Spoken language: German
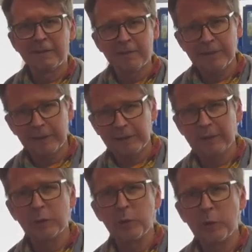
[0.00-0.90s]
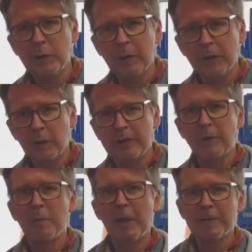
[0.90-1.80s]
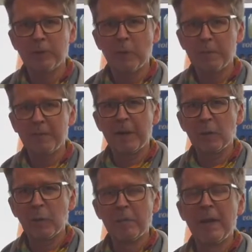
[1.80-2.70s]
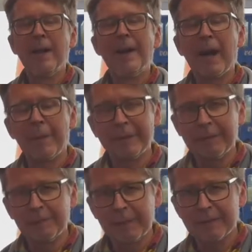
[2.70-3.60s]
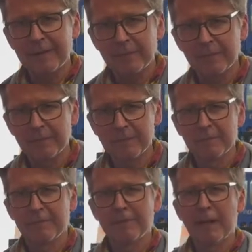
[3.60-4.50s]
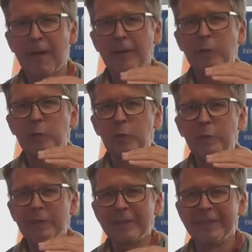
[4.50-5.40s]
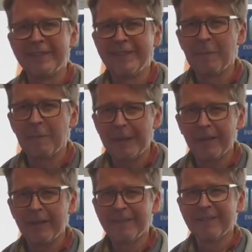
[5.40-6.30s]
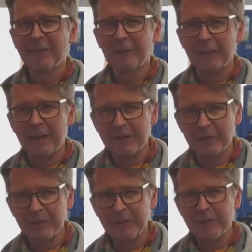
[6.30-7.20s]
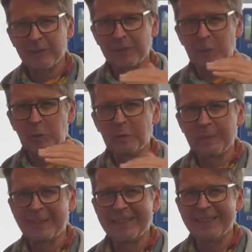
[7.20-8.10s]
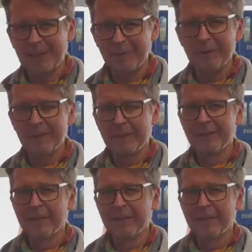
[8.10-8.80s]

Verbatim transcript: wie gesagt, hat eine schöne Balance von Malz und Hopfenaromen, aber eben jetzt eben eine Stufe mehr und eine Stufe kräftiger